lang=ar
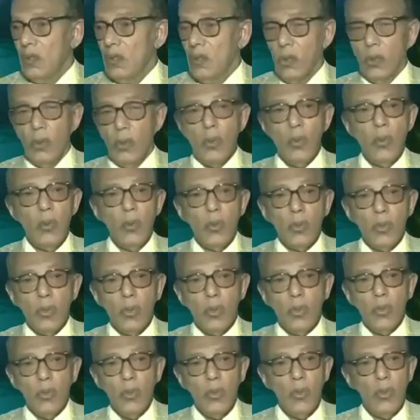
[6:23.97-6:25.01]
الطيور
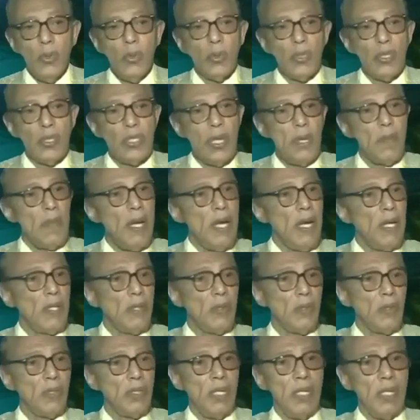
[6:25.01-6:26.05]
السماء
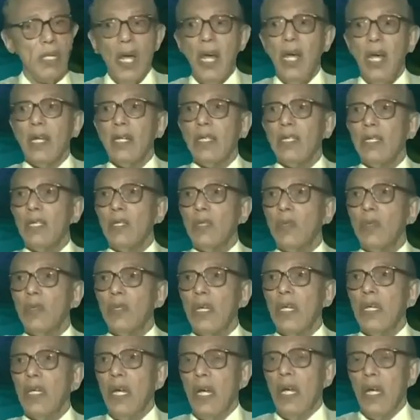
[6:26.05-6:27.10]
تستدعى أرض
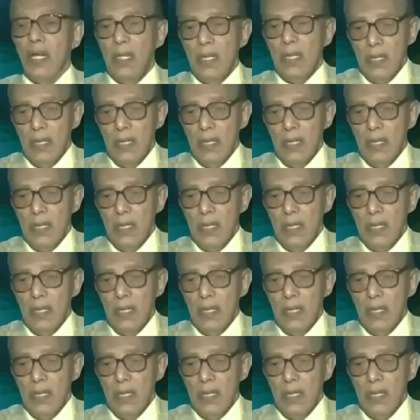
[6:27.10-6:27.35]
تستدعى